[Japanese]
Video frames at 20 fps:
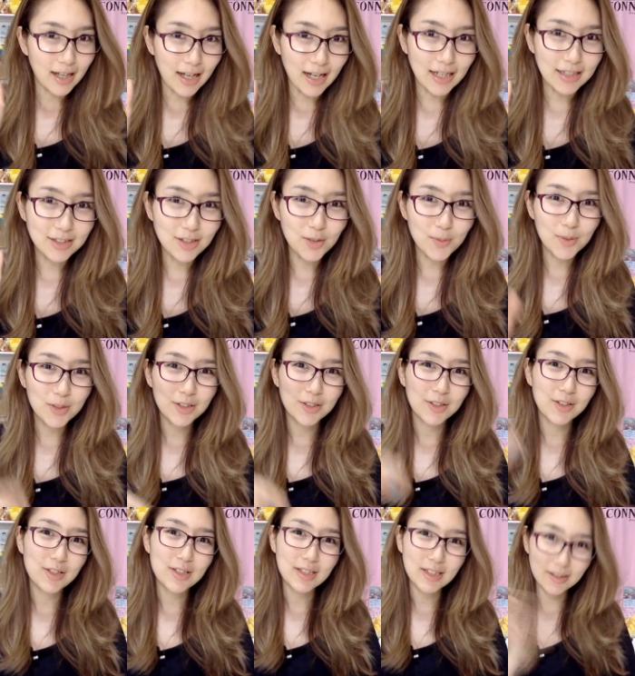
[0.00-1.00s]
はいどうも
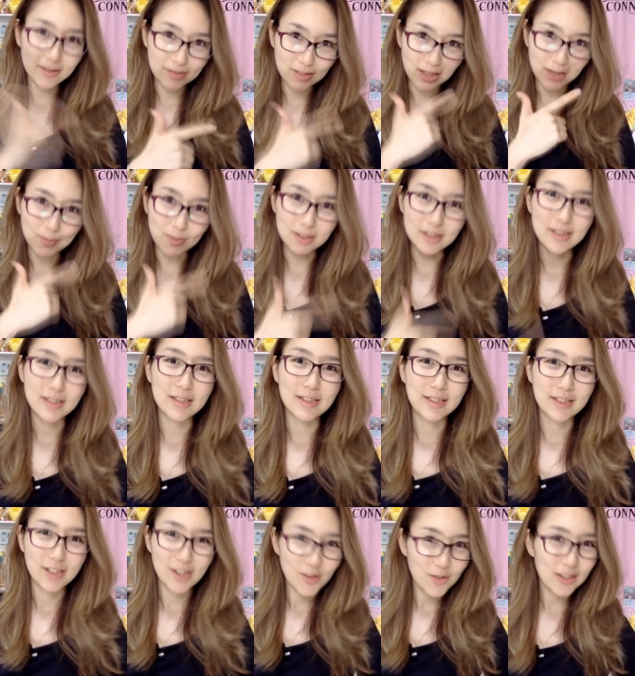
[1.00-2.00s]
ルルシでございま
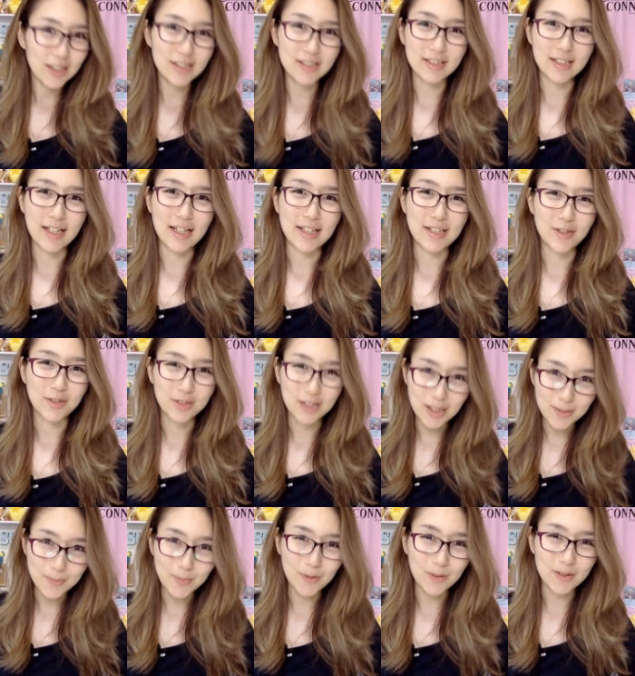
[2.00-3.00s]
す今日はですね食
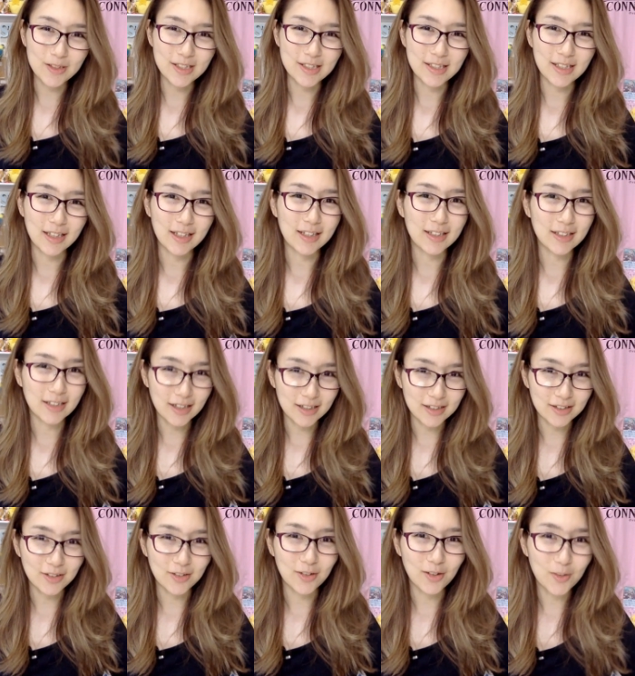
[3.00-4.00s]
レポをしていきた
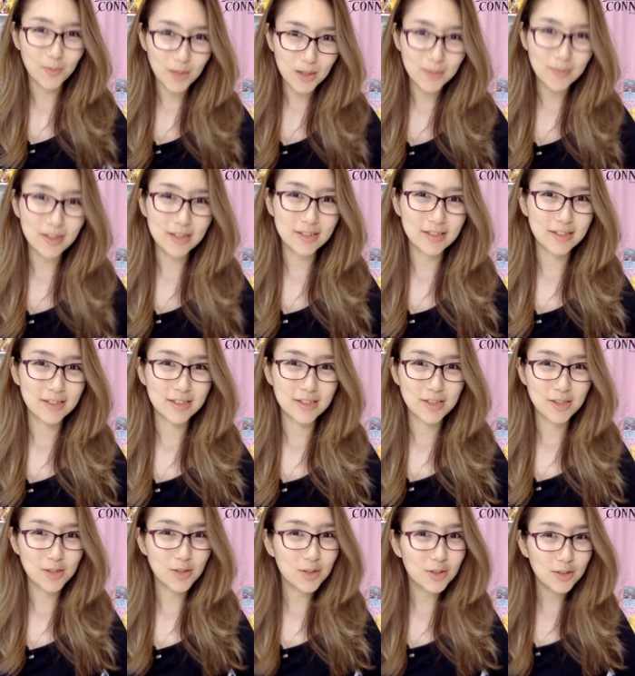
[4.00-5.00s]
いと思います
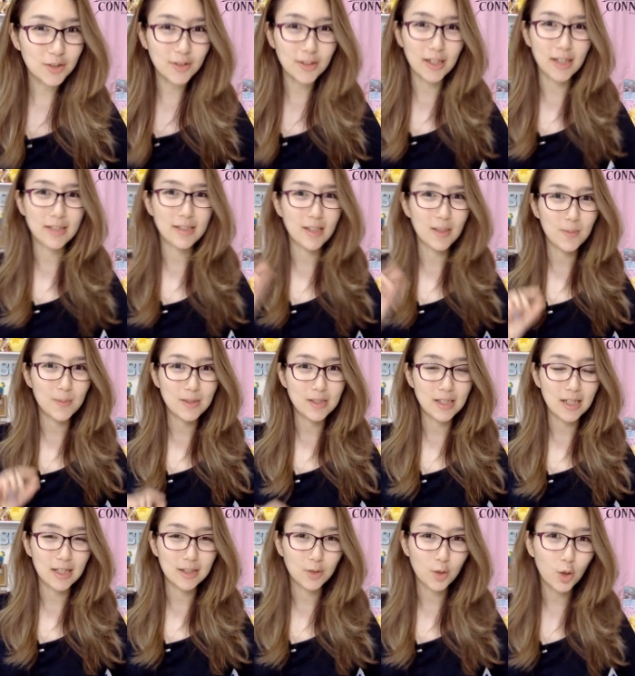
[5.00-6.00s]
ちょっとね久々
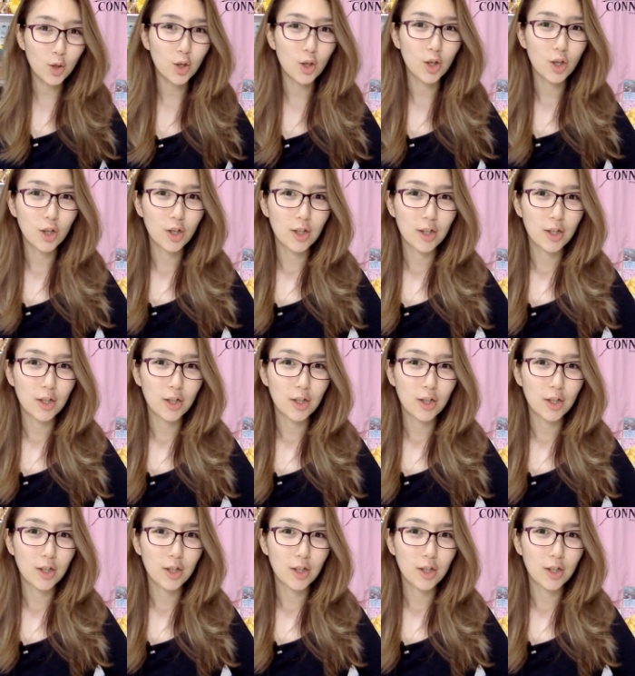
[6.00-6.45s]
の